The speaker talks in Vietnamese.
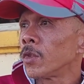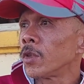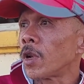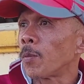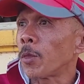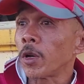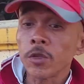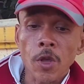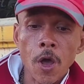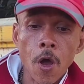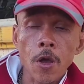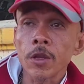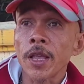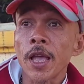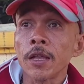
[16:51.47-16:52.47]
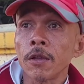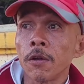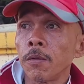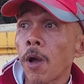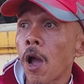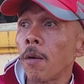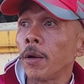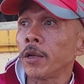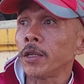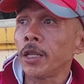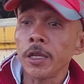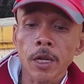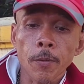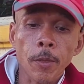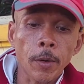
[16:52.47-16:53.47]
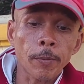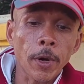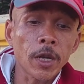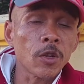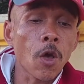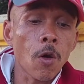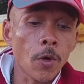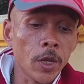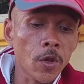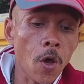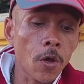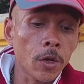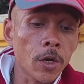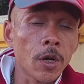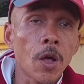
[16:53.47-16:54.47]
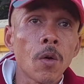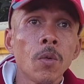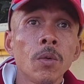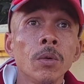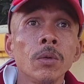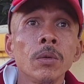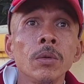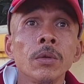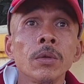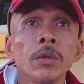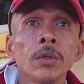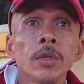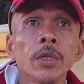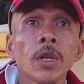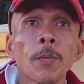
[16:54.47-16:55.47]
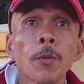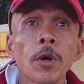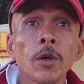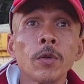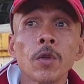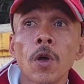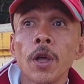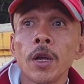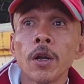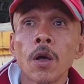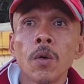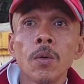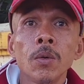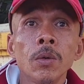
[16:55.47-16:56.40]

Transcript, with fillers: đập phanh giò nhà cửa mở cái đập phanh giò nhà giò ở đâu đập phanh con giò ở đâu